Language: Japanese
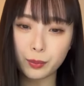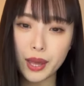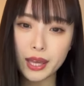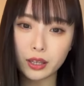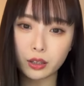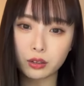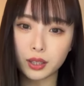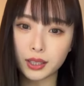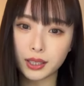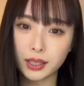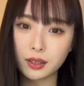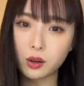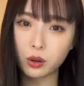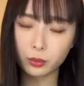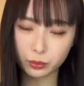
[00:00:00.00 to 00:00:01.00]
メイクは
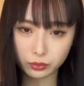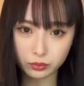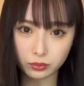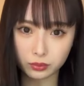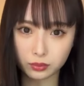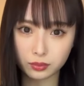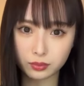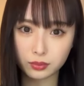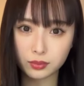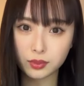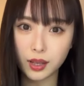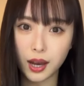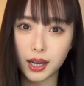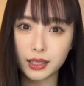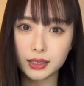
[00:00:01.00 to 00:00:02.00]
基本
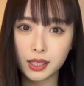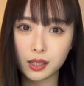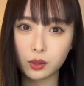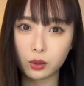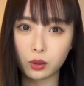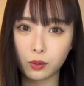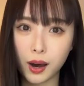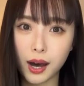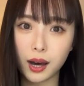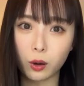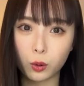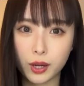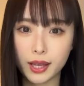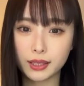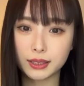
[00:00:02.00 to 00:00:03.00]
アイシャドウ
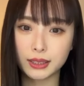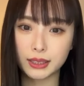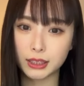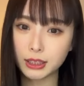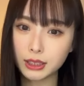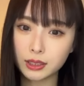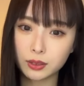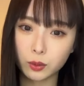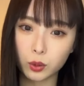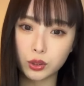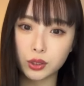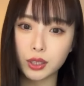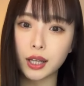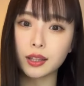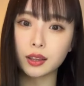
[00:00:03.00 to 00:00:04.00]
はオレンジを
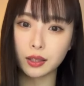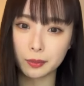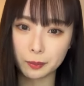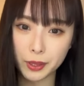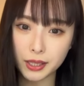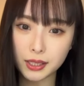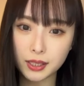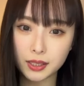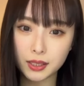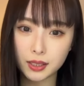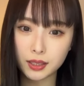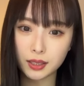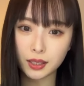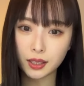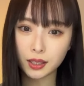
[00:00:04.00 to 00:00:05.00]
使ってま
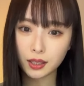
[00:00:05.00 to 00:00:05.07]
す